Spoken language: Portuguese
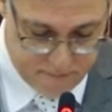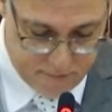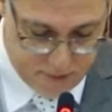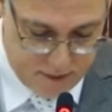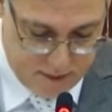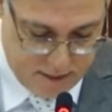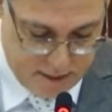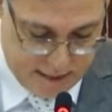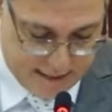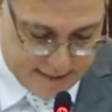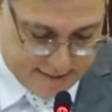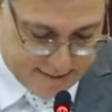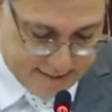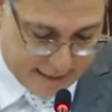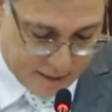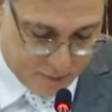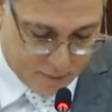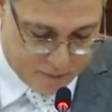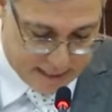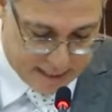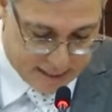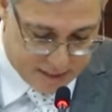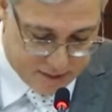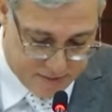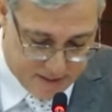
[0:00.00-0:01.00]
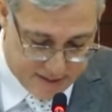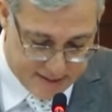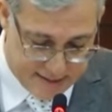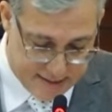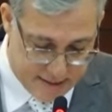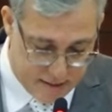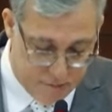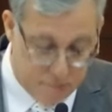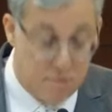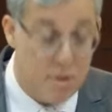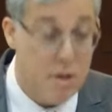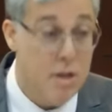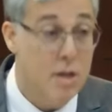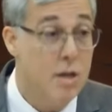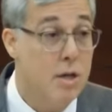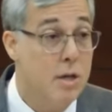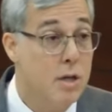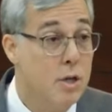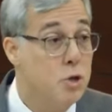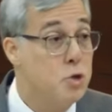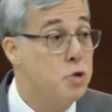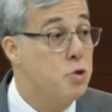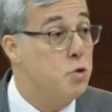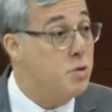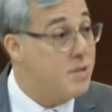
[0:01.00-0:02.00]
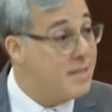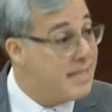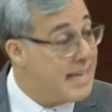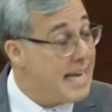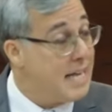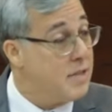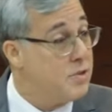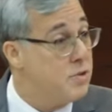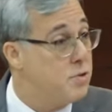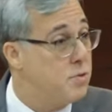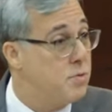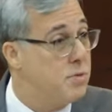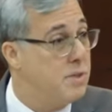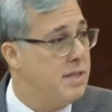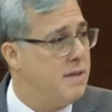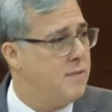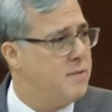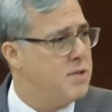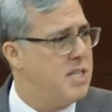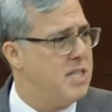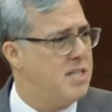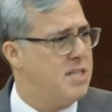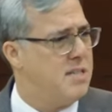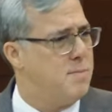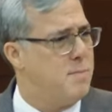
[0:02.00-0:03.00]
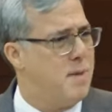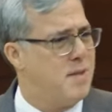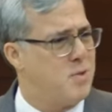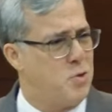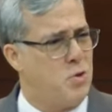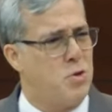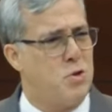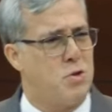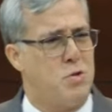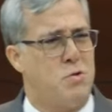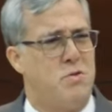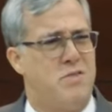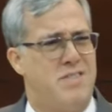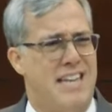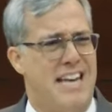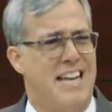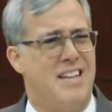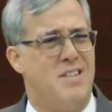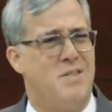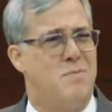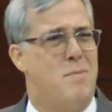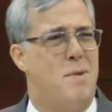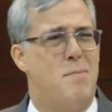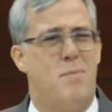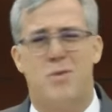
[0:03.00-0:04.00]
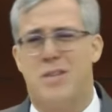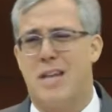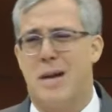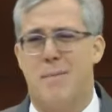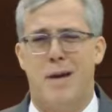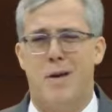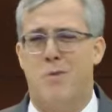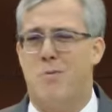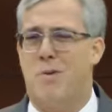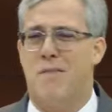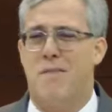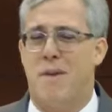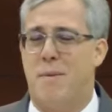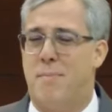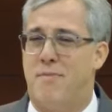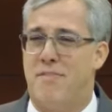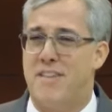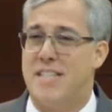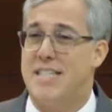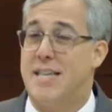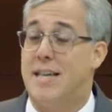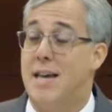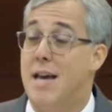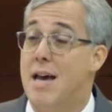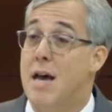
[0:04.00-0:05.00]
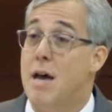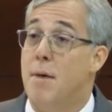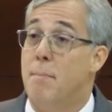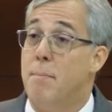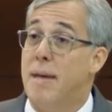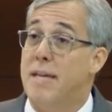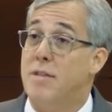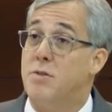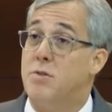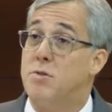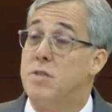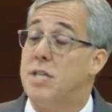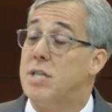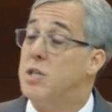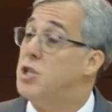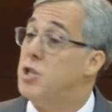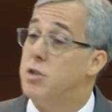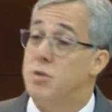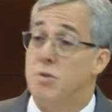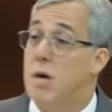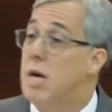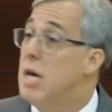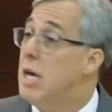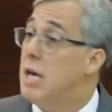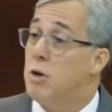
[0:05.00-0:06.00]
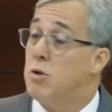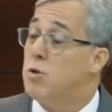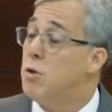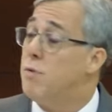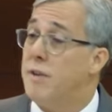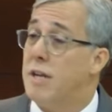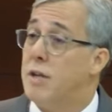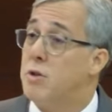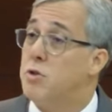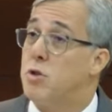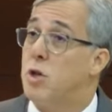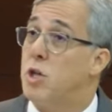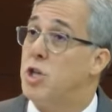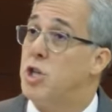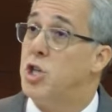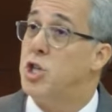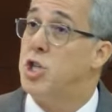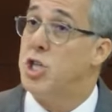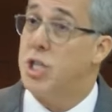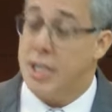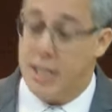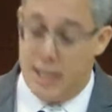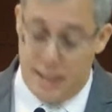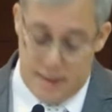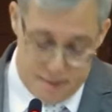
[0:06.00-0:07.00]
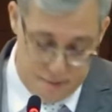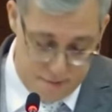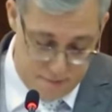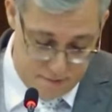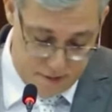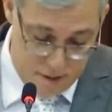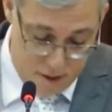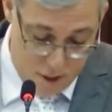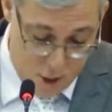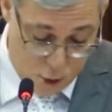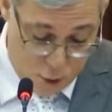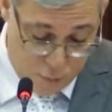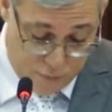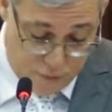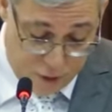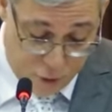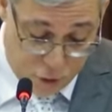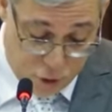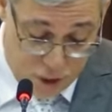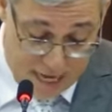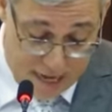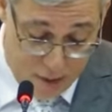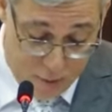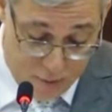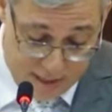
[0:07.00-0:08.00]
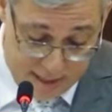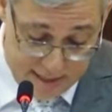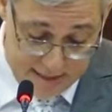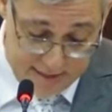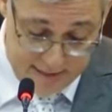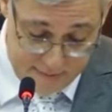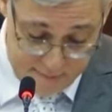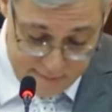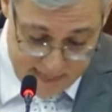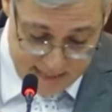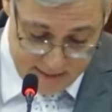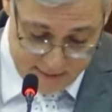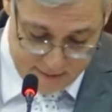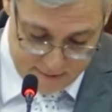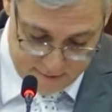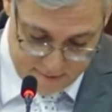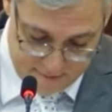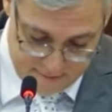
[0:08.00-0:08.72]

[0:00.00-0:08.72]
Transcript: E se não satisfação, sucesso. E você diz, pastor, sucesso, mas meu trabalho nunca vai me fazer bem sucedido. Eu não estou falando só de dinheiro, estou falando de reconhecimento.